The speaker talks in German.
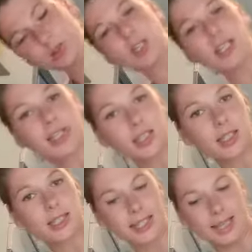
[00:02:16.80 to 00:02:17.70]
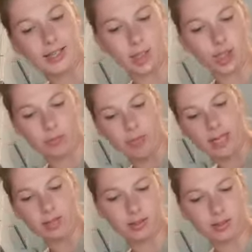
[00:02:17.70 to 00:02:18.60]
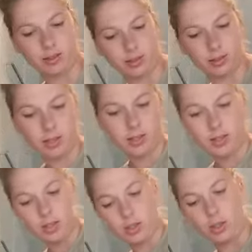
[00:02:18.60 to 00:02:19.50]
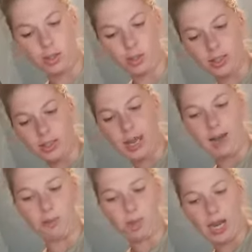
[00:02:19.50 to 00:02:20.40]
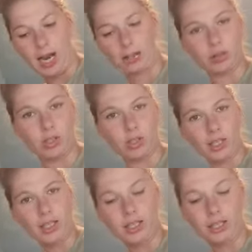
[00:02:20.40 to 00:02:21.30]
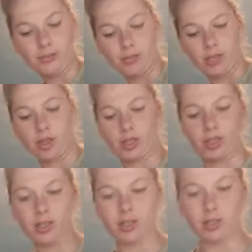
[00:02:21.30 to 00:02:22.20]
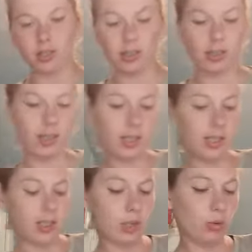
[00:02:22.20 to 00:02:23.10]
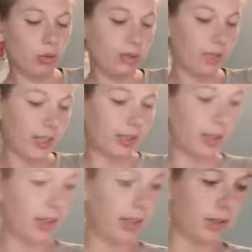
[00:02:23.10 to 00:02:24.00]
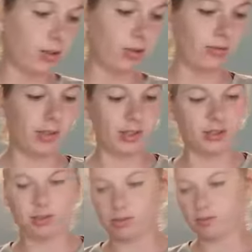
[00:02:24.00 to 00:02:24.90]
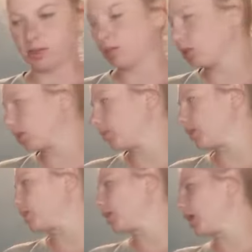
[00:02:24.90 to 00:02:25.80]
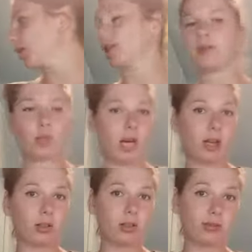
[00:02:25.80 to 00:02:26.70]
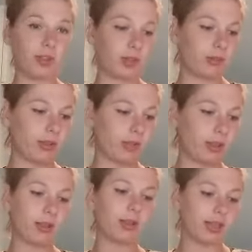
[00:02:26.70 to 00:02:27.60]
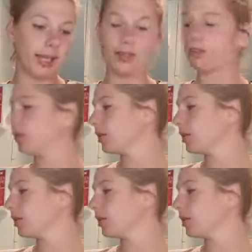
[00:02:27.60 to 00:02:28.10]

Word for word: nur irrsinnig lecker schmeckt, sondern Avocados liefern auch irrsinnig gesunde Fette. Also wenn's, wenn dir euch jemand sagt, Avocados sind viel zu fettig, nein,